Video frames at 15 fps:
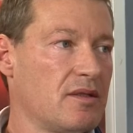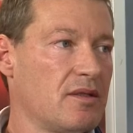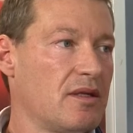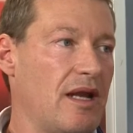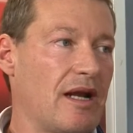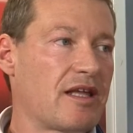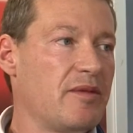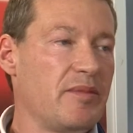
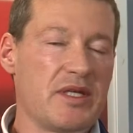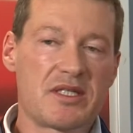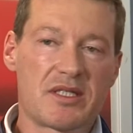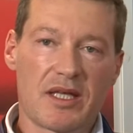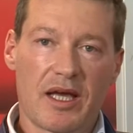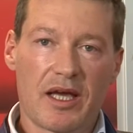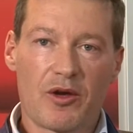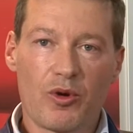
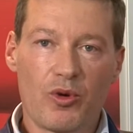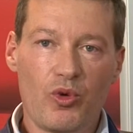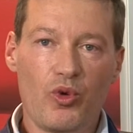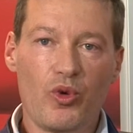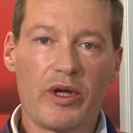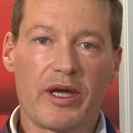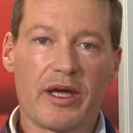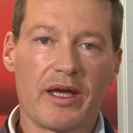L'alchimista è
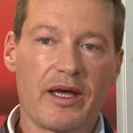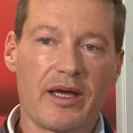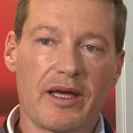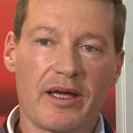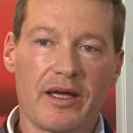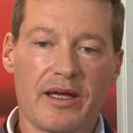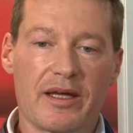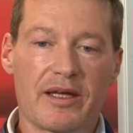colui
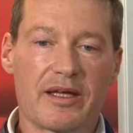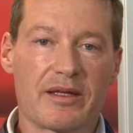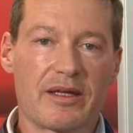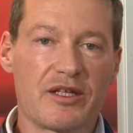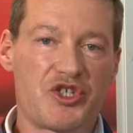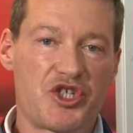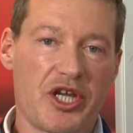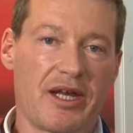che,
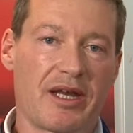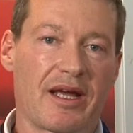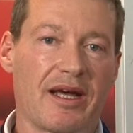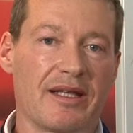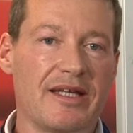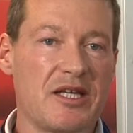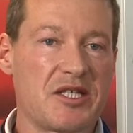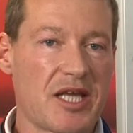che cerca
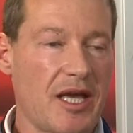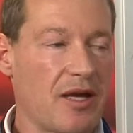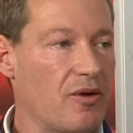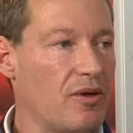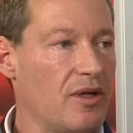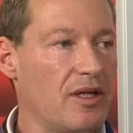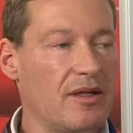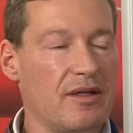dai
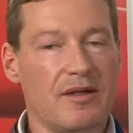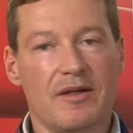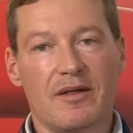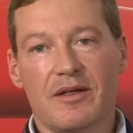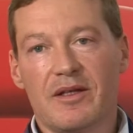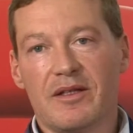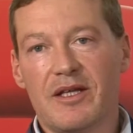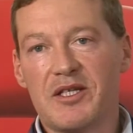secoli,
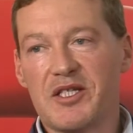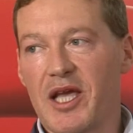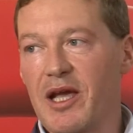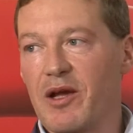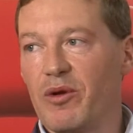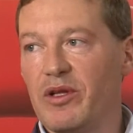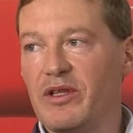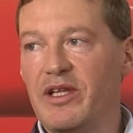dei
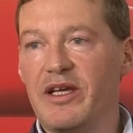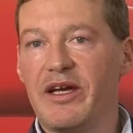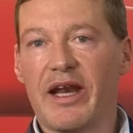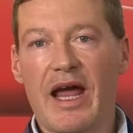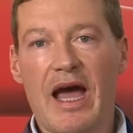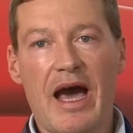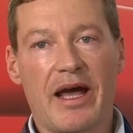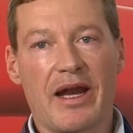secoli di
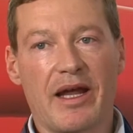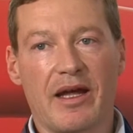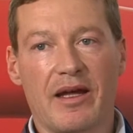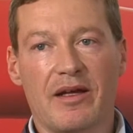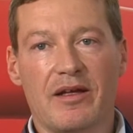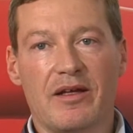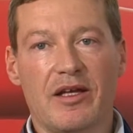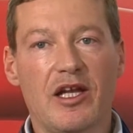creare
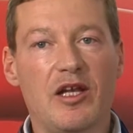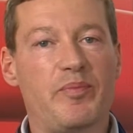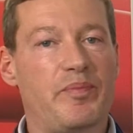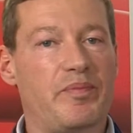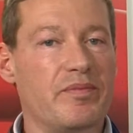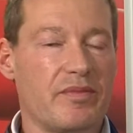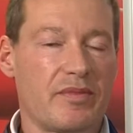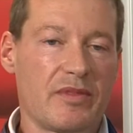
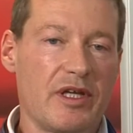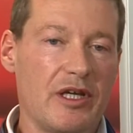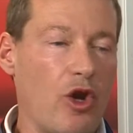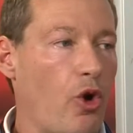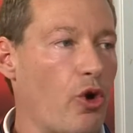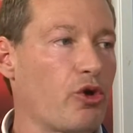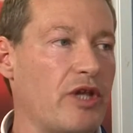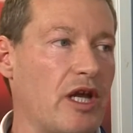
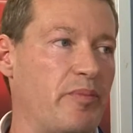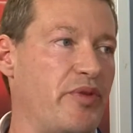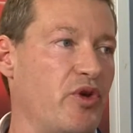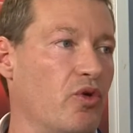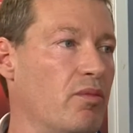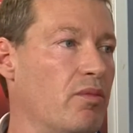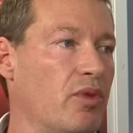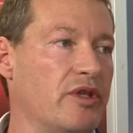l'oro dal
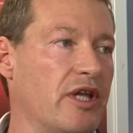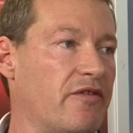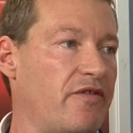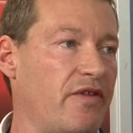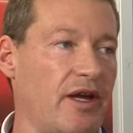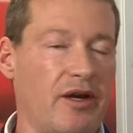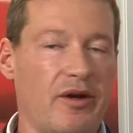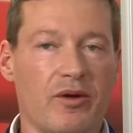piombo, dal
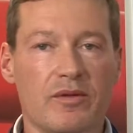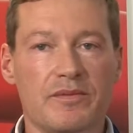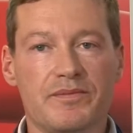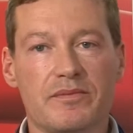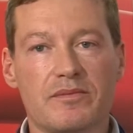ferro.